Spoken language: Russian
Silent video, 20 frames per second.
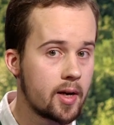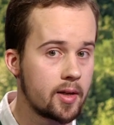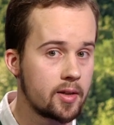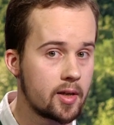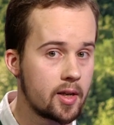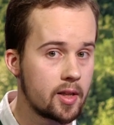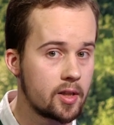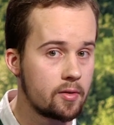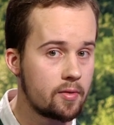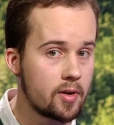
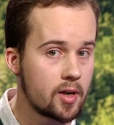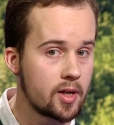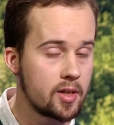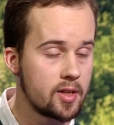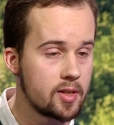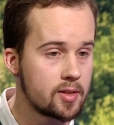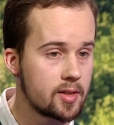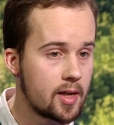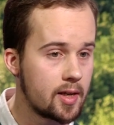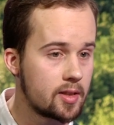конкретного
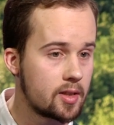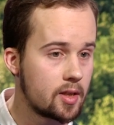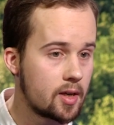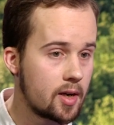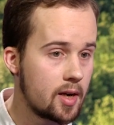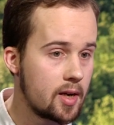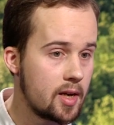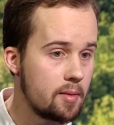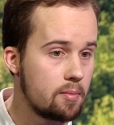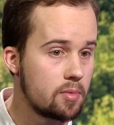
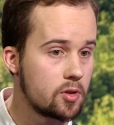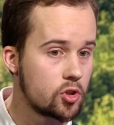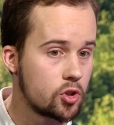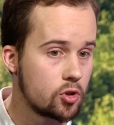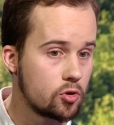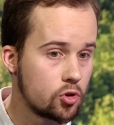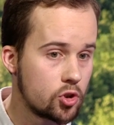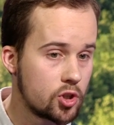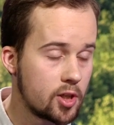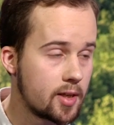организатора, либо
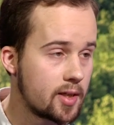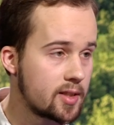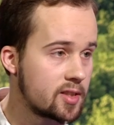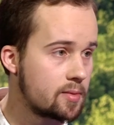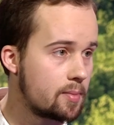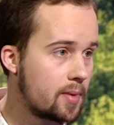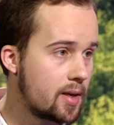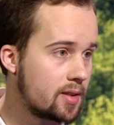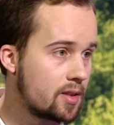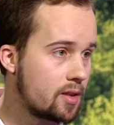же уже
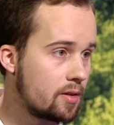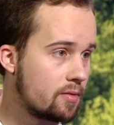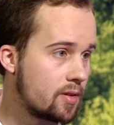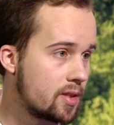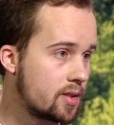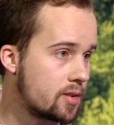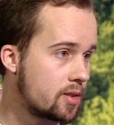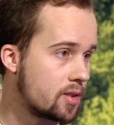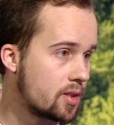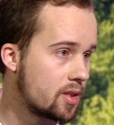
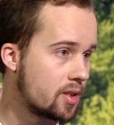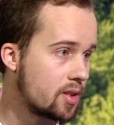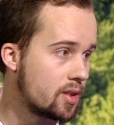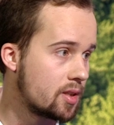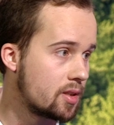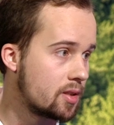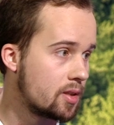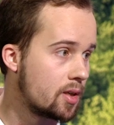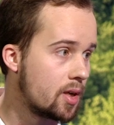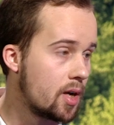рассматривать
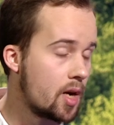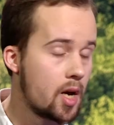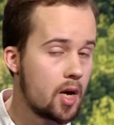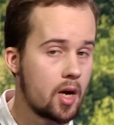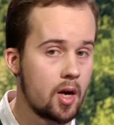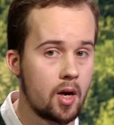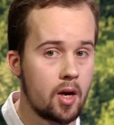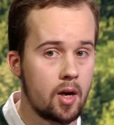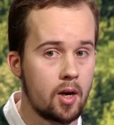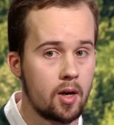
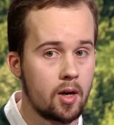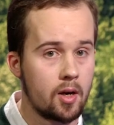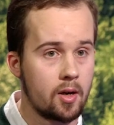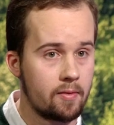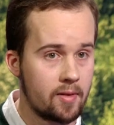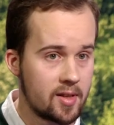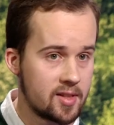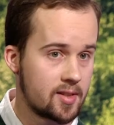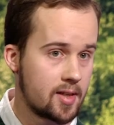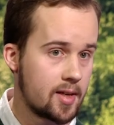
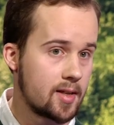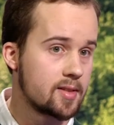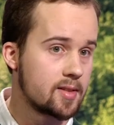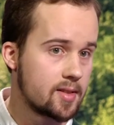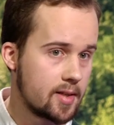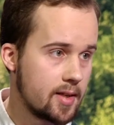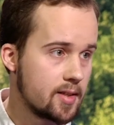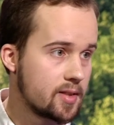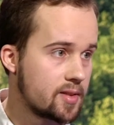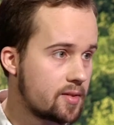
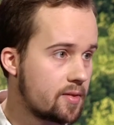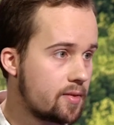возврат средств.